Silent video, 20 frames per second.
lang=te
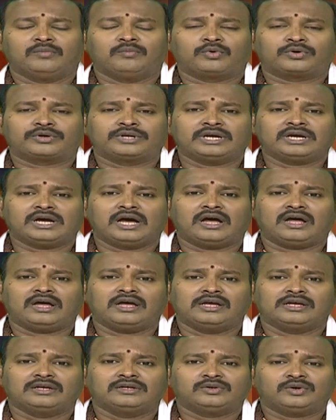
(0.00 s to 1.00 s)
ముఖ్యంగా
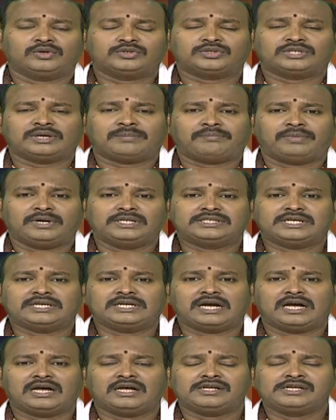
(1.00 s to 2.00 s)
ఈరోజు
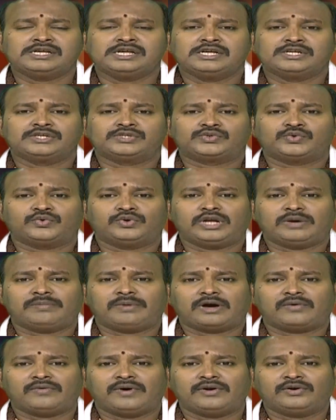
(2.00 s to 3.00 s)
తప్పనిసరిగా సూర్య
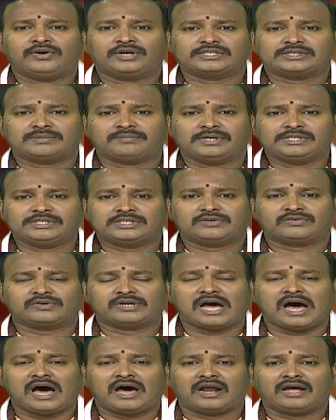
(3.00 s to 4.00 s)
భగవానునికి
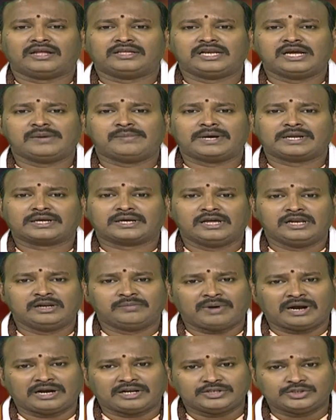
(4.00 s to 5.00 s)
సంబంధించినటువంటి ఆరాధనా మార్గాలను
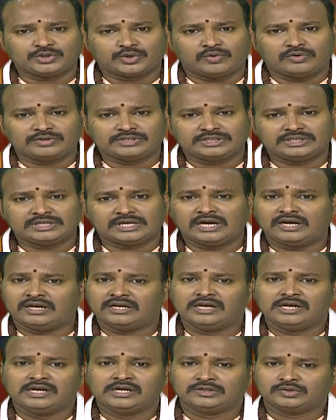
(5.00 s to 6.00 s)
పాటించుకోవాల్సిందిగా
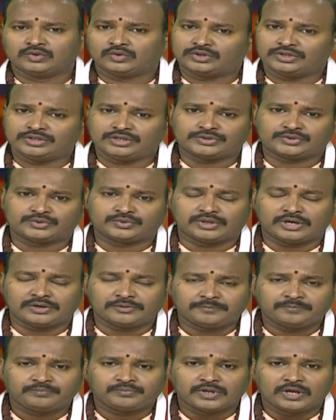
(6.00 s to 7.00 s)
సూచన
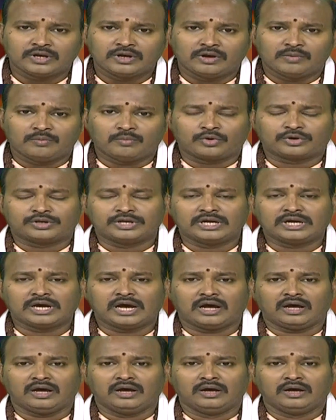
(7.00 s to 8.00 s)
చేస్తున్నాను ముఖ్యంగా